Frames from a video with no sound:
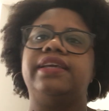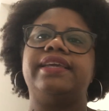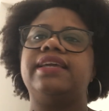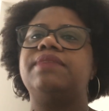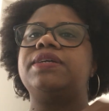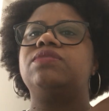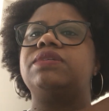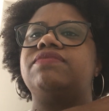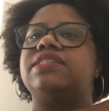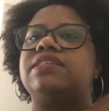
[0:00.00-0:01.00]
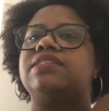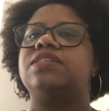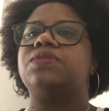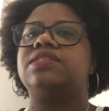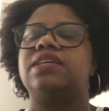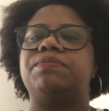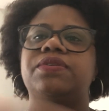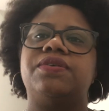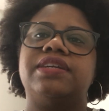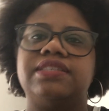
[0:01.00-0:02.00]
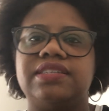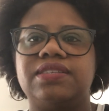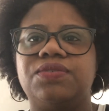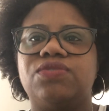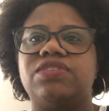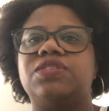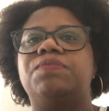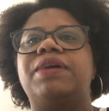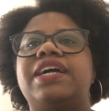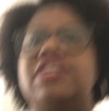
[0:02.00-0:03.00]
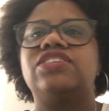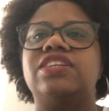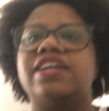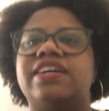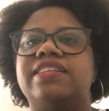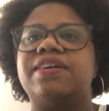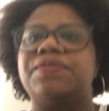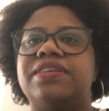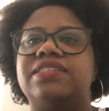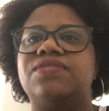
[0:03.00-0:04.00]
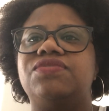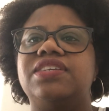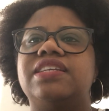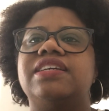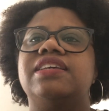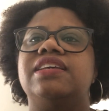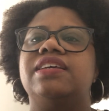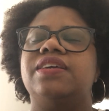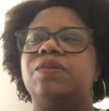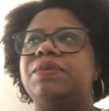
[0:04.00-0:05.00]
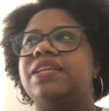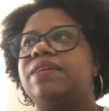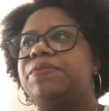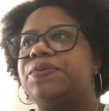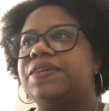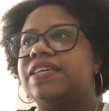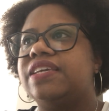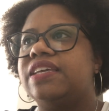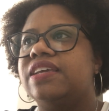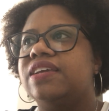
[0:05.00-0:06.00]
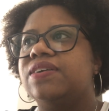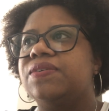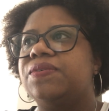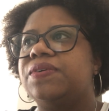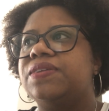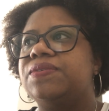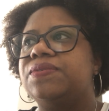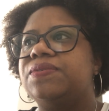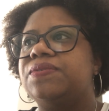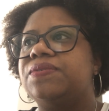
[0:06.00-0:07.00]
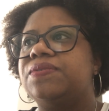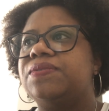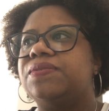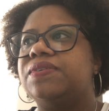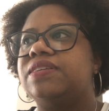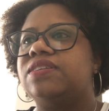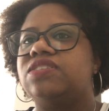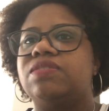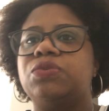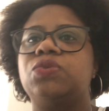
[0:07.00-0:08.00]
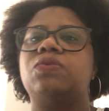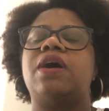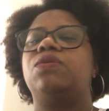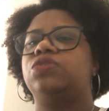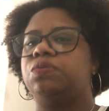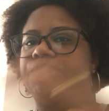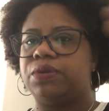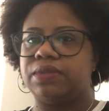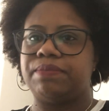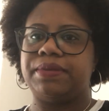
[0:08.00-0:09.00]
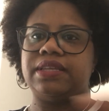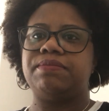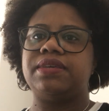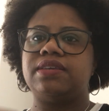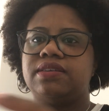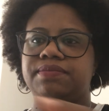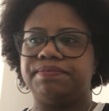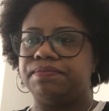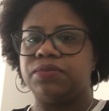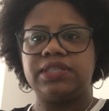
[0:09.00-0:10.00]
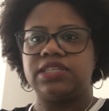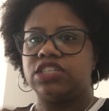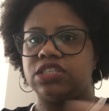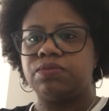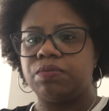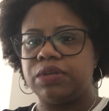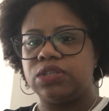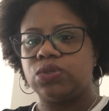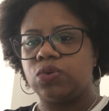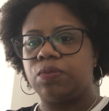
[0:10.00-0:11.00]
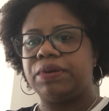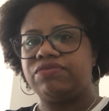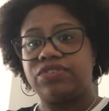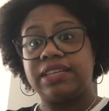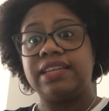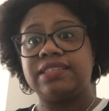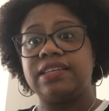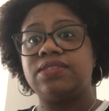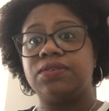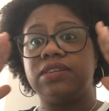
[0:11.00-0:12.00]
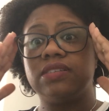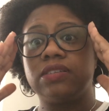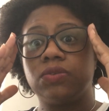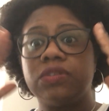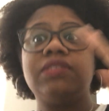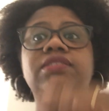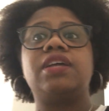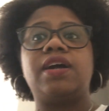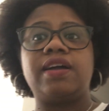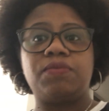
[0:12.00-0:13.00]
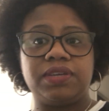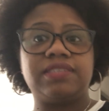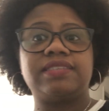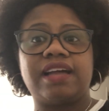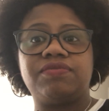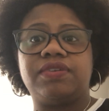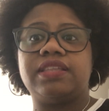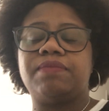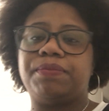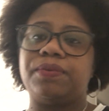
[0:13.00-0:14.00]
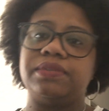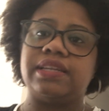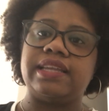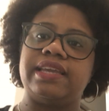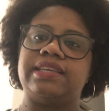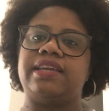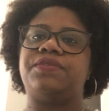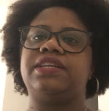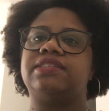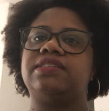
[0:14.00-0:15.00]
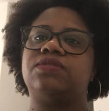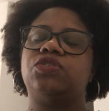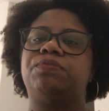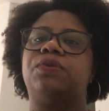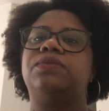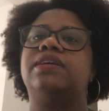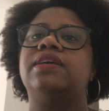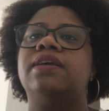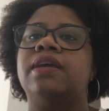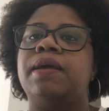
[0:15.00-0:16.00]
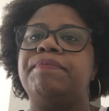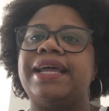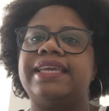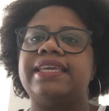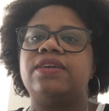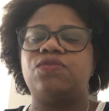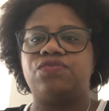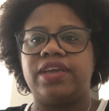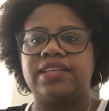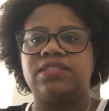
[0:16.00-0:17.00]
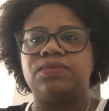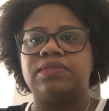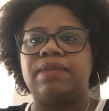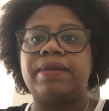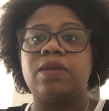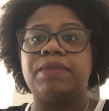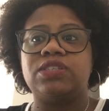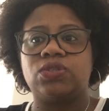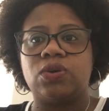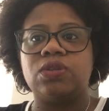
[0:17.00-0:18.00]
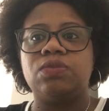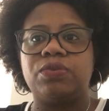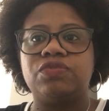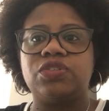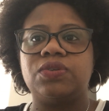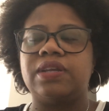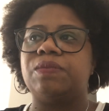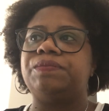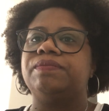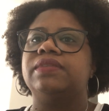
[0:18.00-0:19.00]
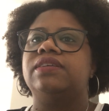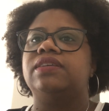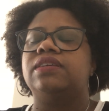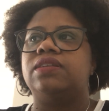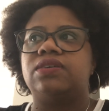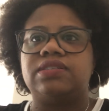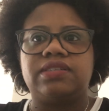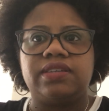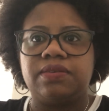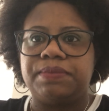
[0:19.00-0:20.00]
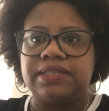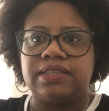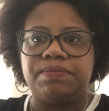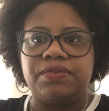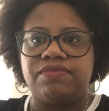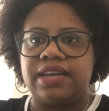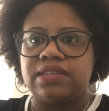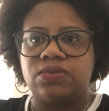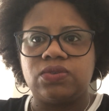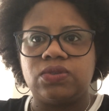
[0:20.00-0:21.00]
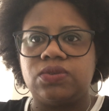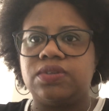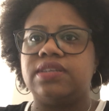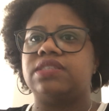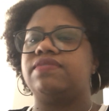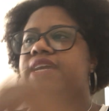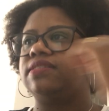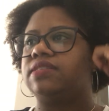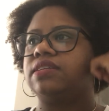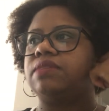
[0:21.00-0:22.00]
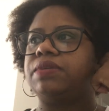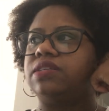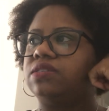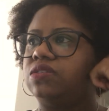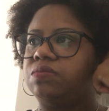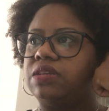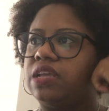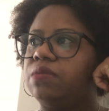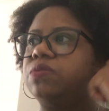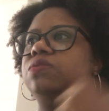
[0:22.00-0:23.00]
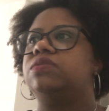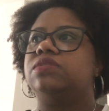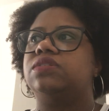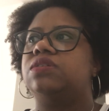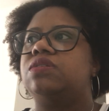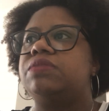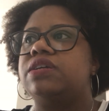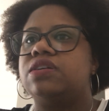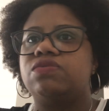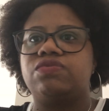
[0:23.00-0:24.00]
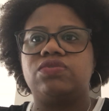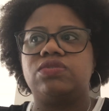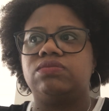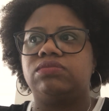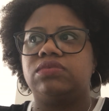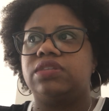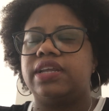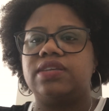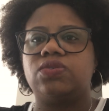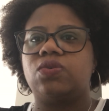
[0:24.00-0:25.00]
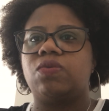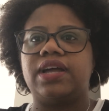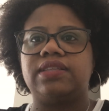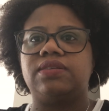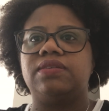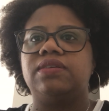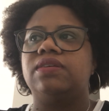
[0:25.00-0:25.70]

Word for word: E aqui, mais uma vez, trazendo o exemplo da organização que eu faço parte, da, da ONG Salvida, eu me lembro que quando nós tivemos o auge, o pico da pandemia, muita gente se mobilizou para fortalecer as organizações que estão e estavam lá na ponta, né, quem é a organização de ponta, para que houvesse um trabalho mais sólido e profissional. Nossa, eu passei por várias consultorias, vários treinamentos. Se eu me lembro, se eu não me engano, foram três ou quatro.